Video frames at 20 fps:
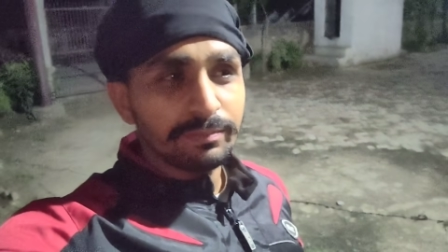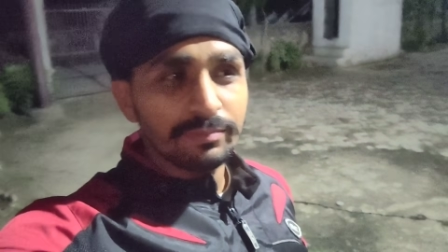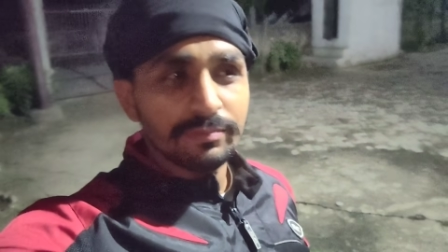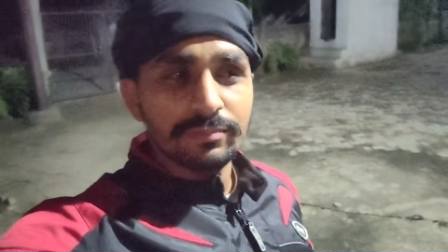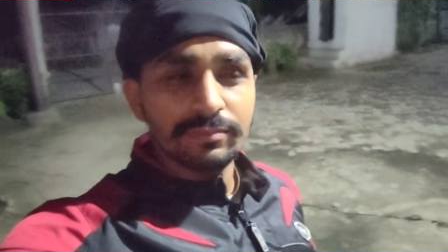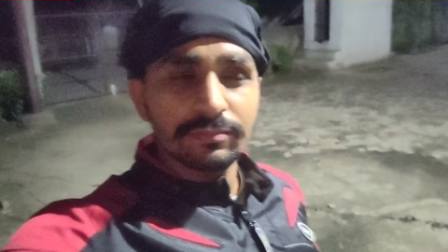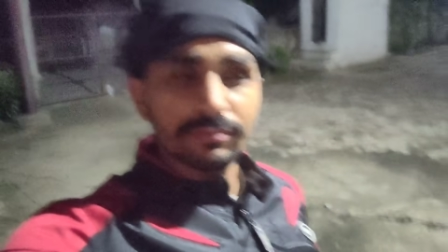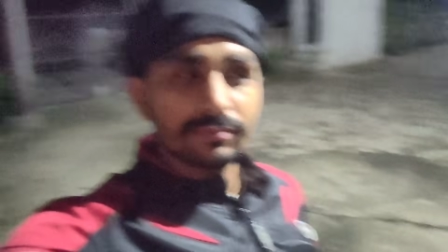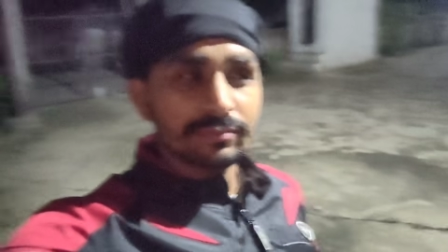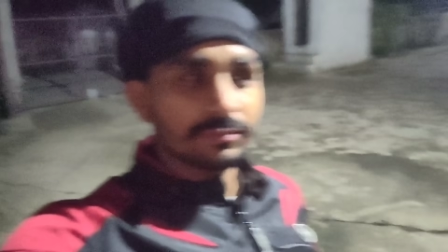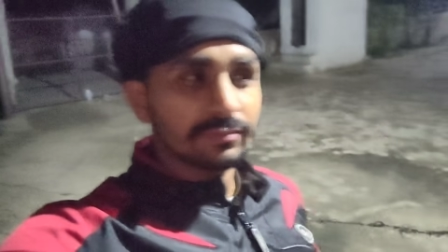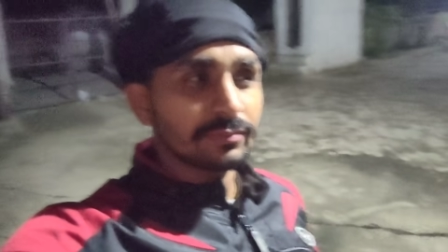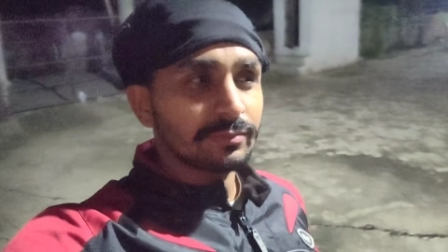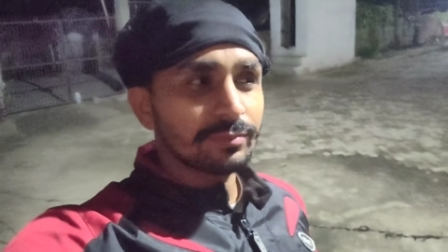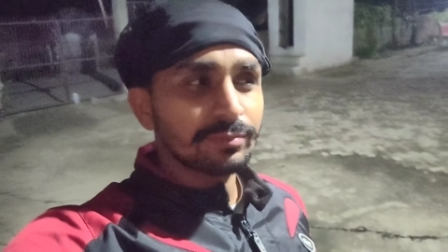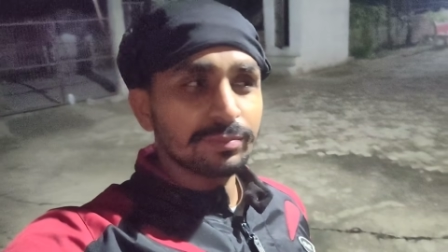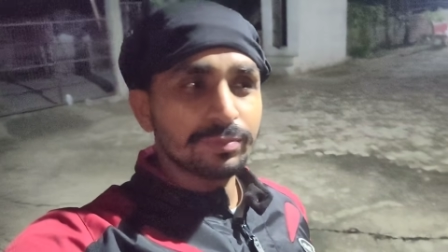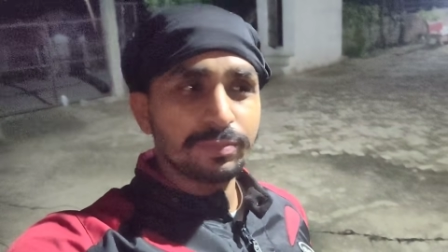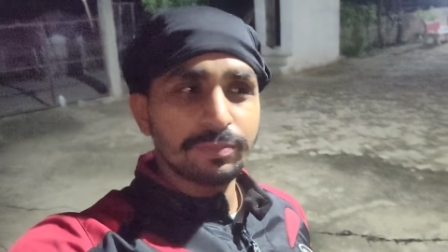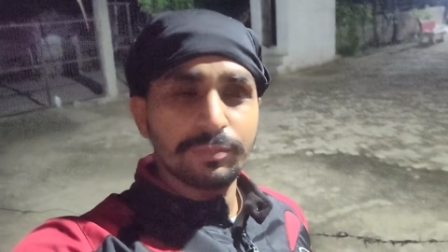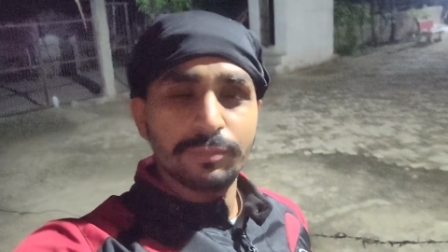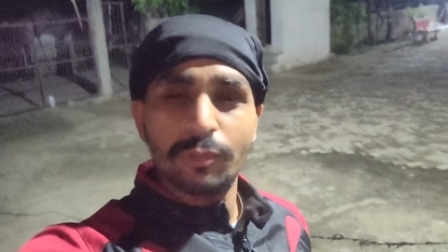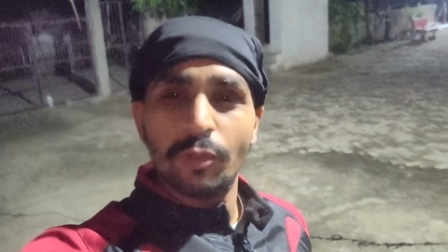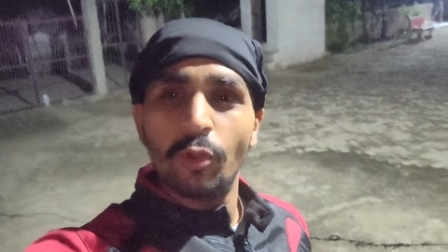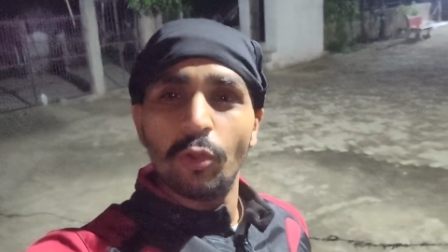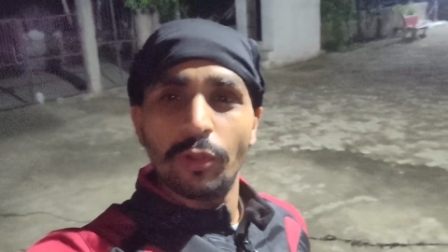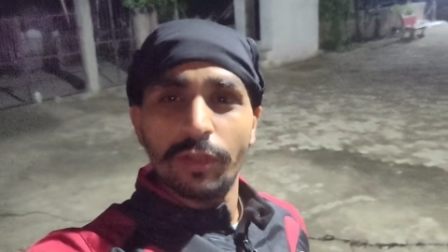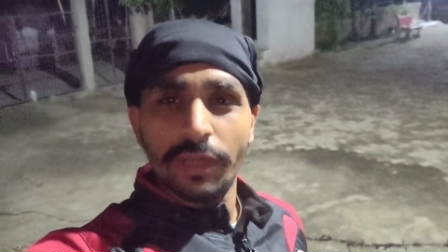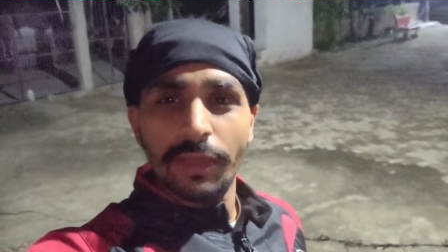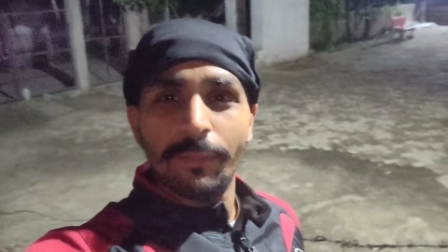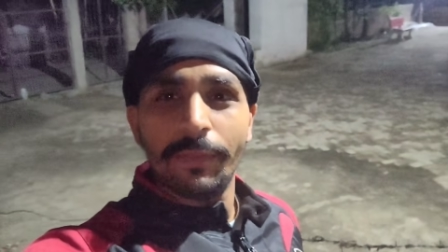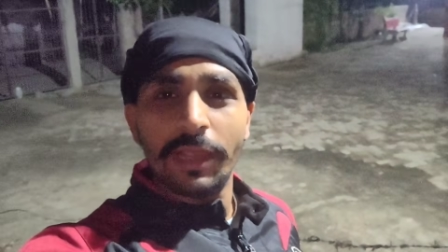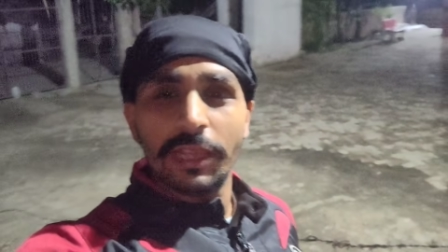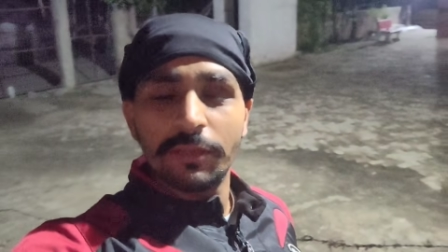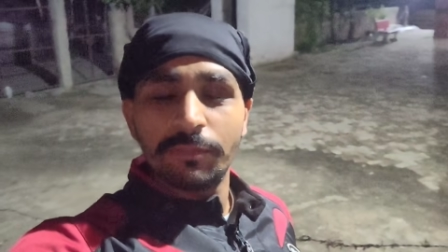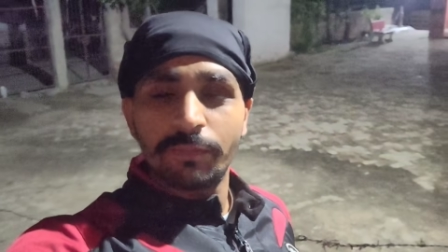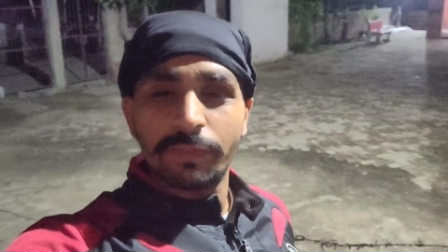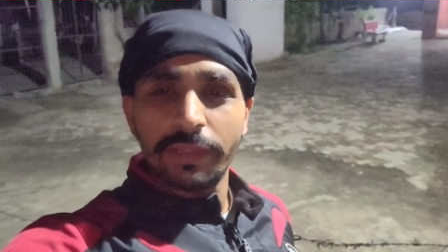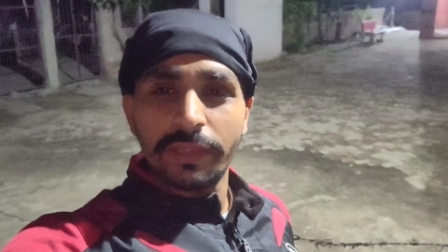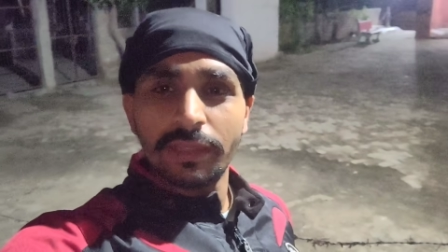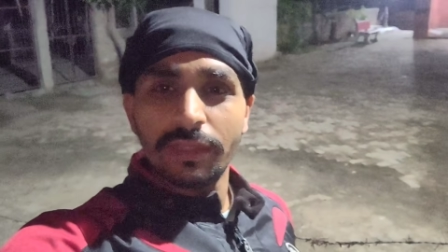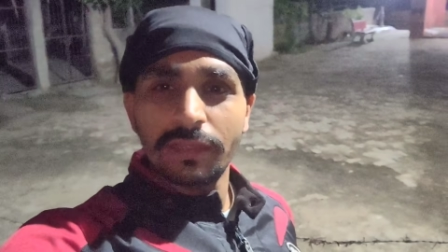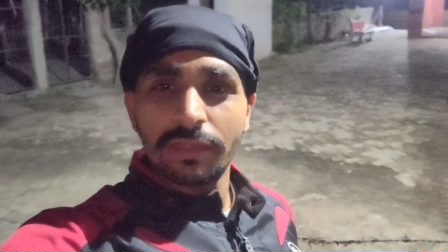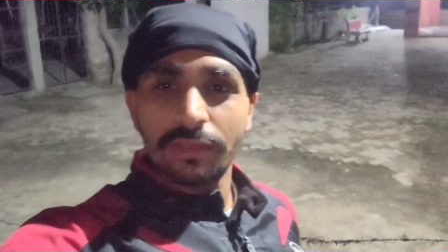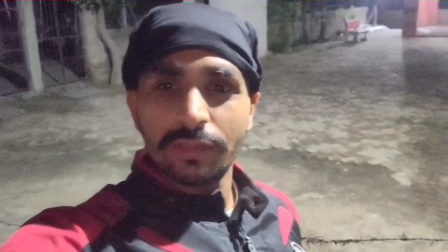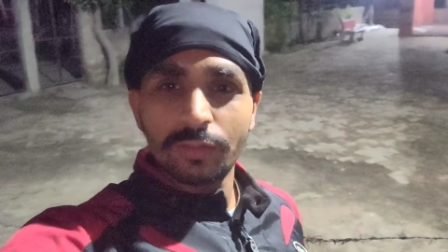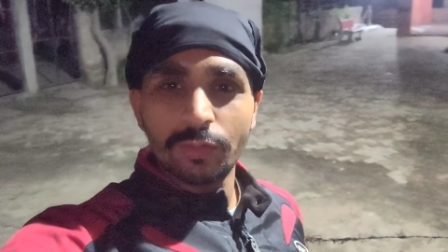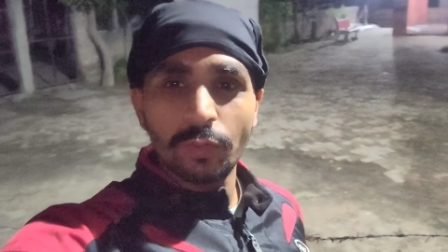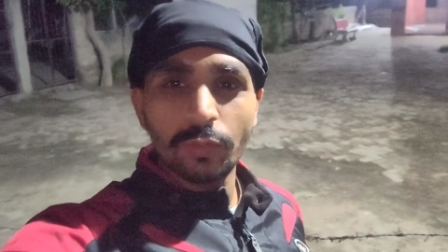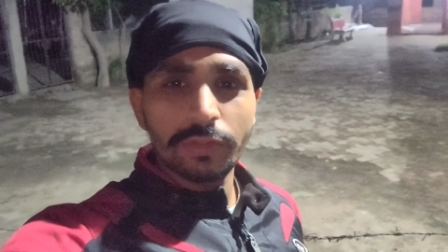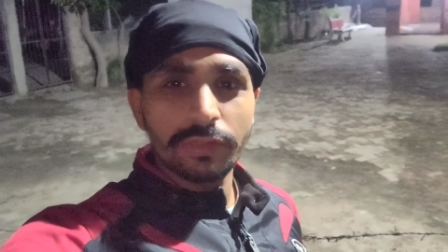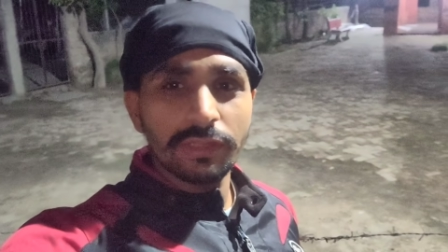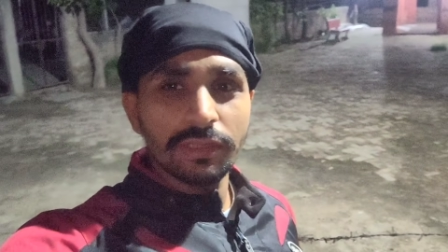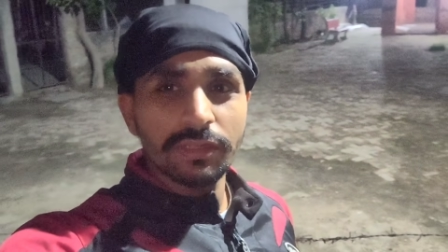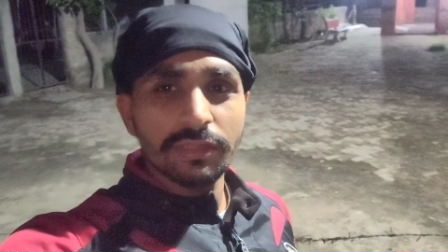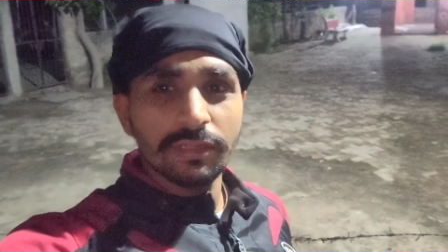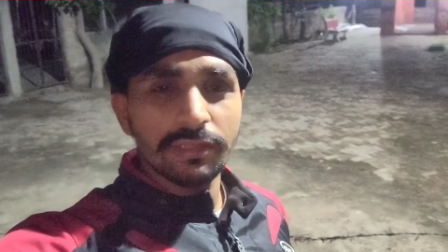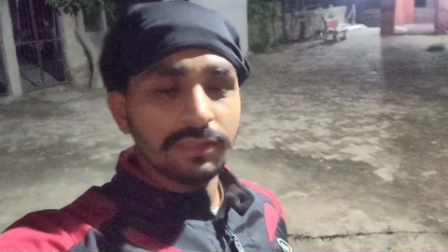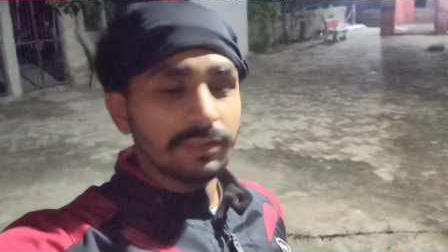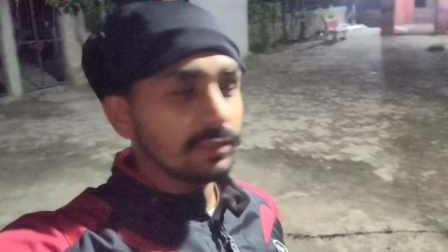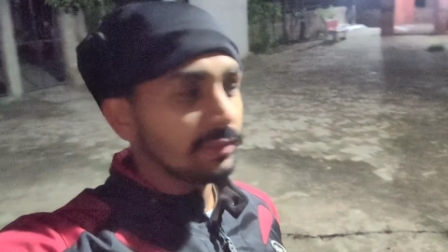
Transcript: लोड हम्म, है बाइक पे क्योंकि